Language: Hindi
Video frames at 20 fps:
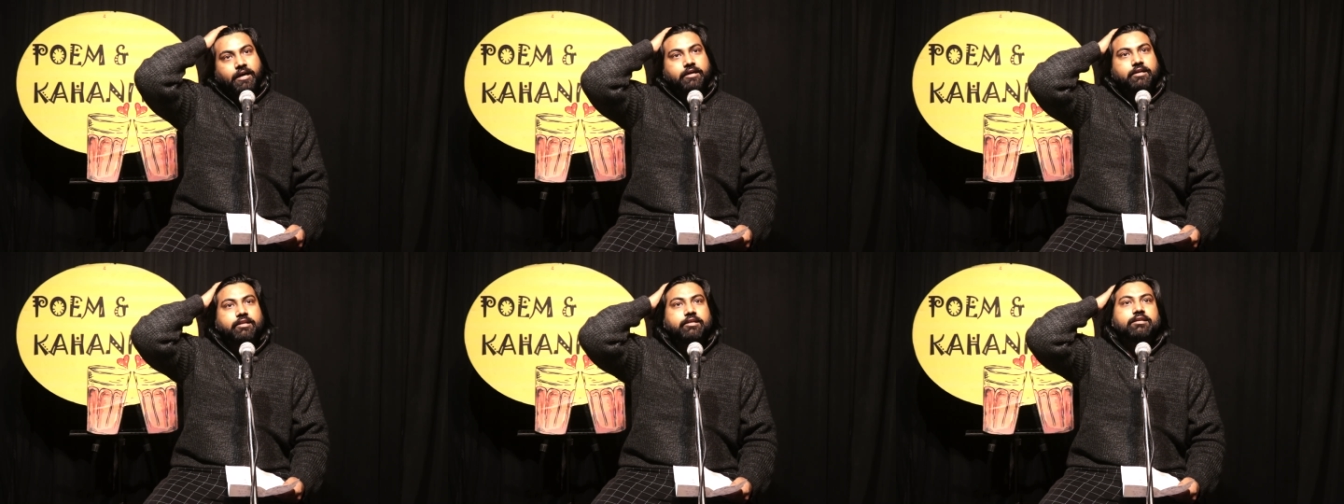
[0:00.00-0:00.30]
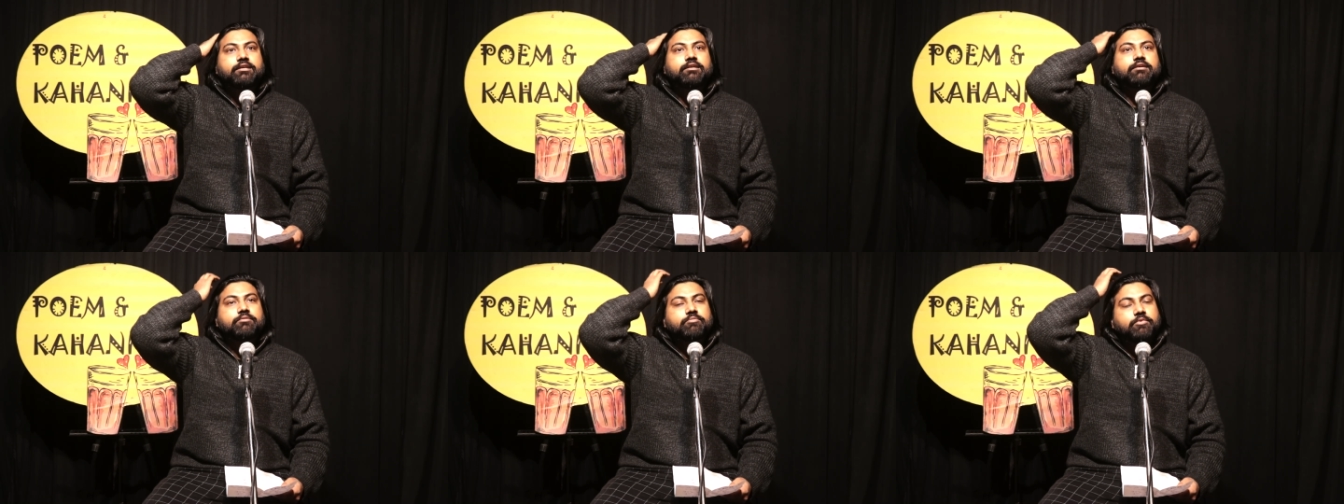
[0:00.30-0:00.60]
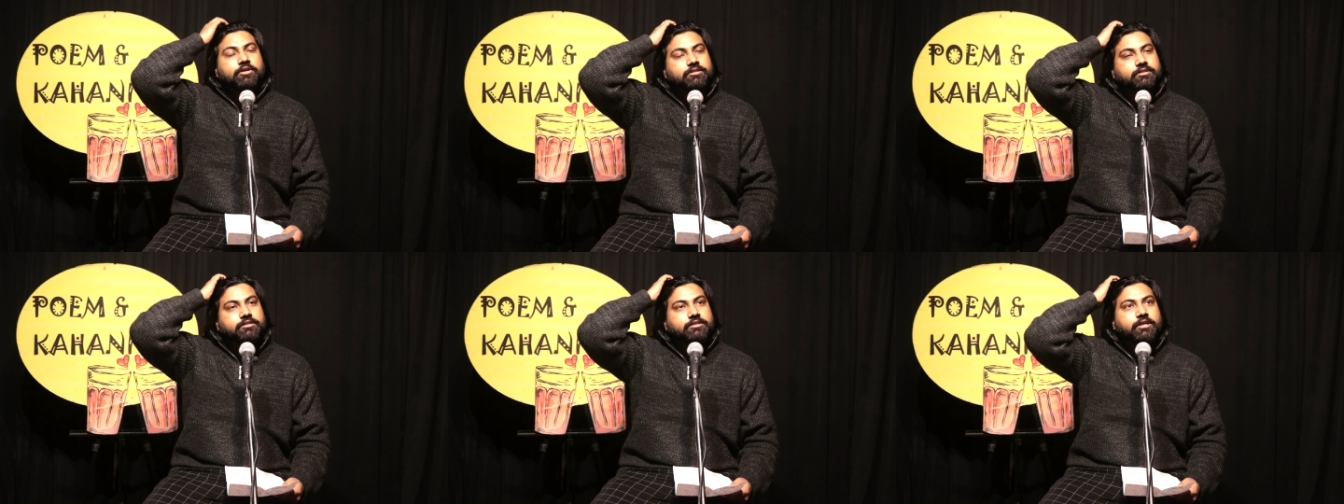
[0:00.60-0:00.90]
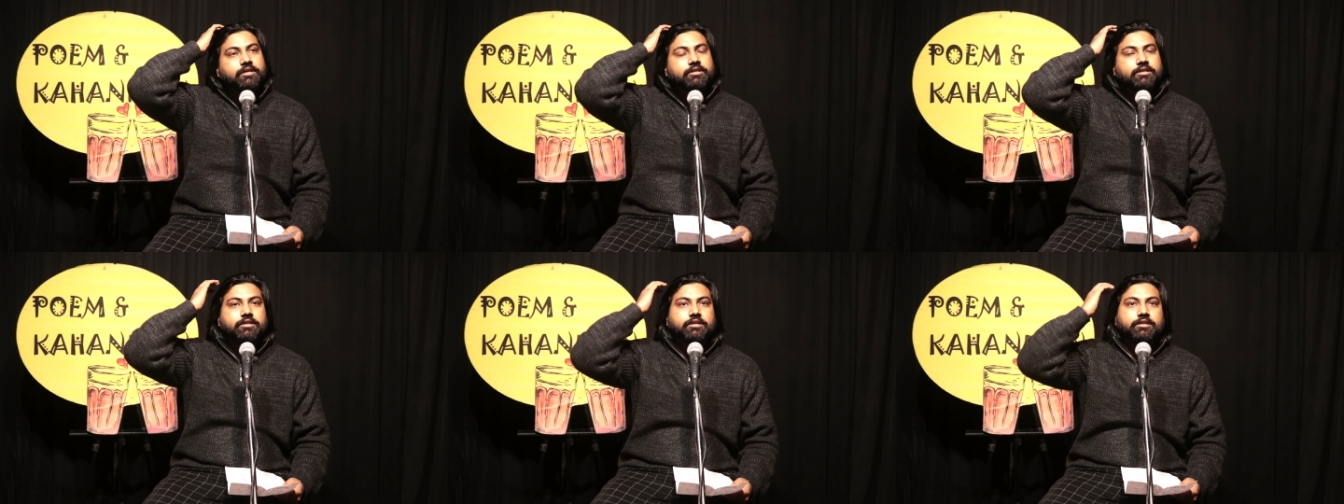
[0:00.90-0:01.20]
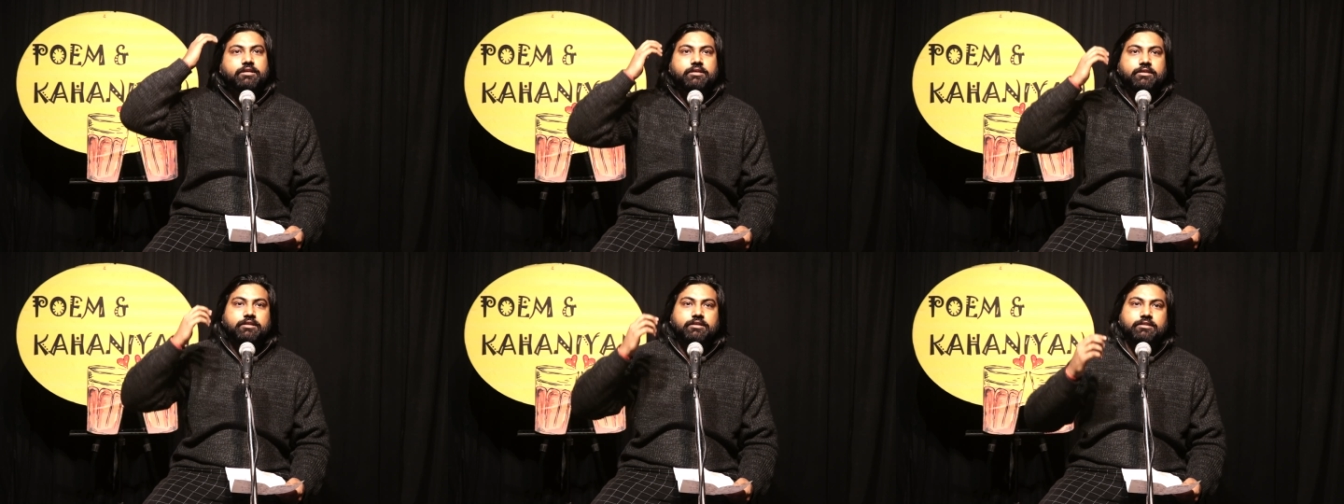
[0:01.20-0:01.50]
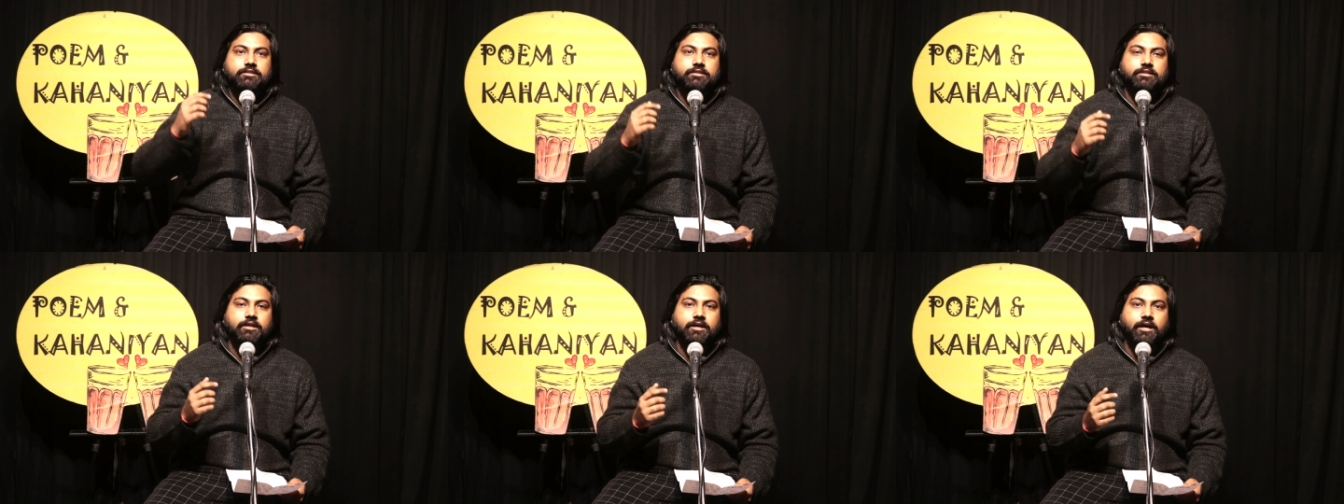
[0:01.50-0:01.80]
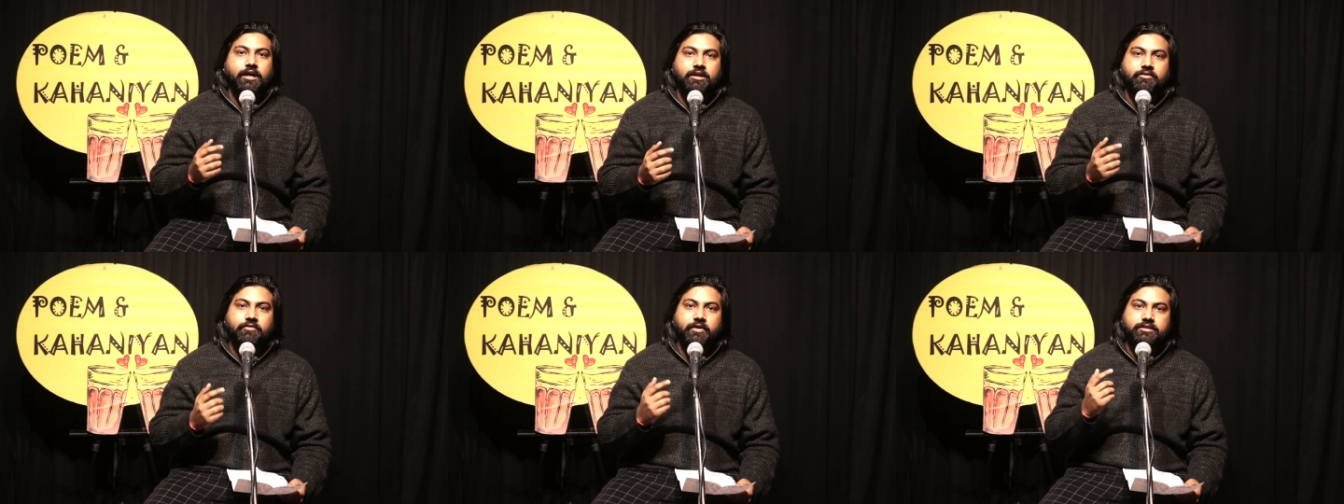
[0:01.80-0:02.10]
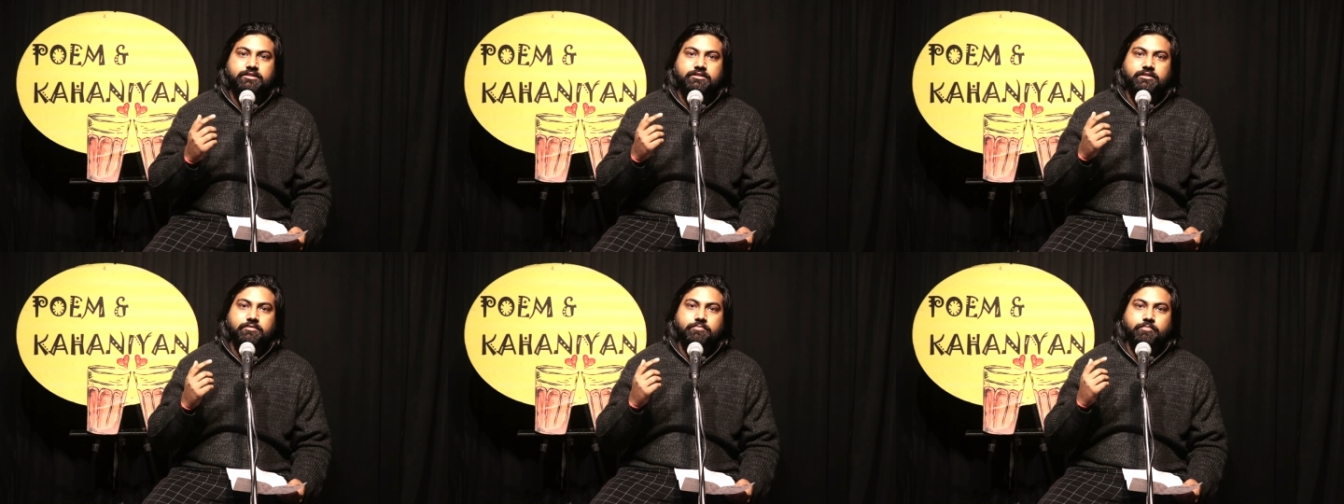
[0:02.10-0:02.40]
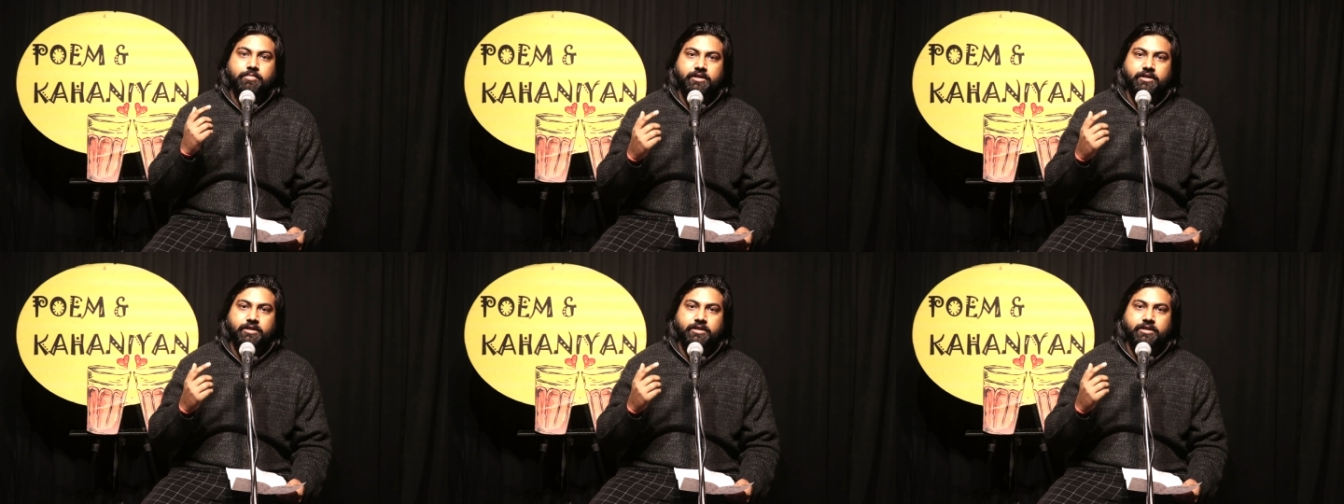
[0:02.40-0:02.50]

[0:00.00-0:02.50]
अगली पंक्ति है कि हर वक्त